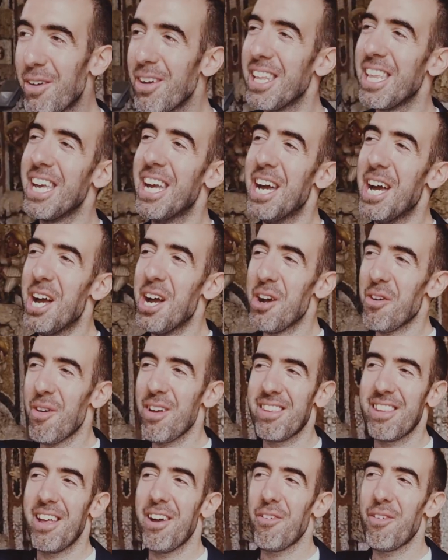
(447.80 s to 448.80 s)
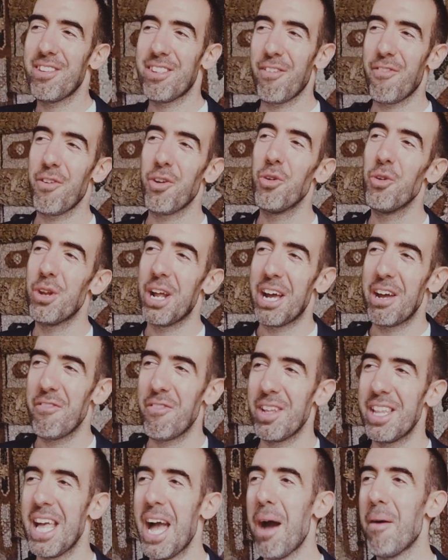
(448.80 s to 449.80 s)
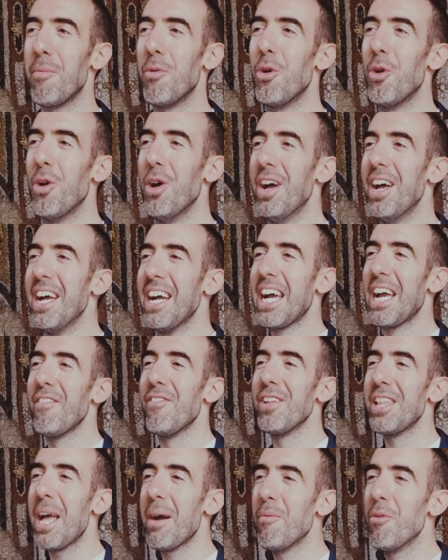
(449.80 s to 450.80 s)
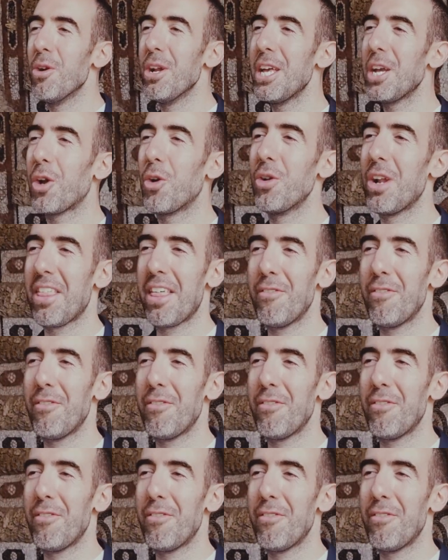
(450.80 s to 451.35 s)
quindi questa, questa figura che vediamo, che vediamo lì con la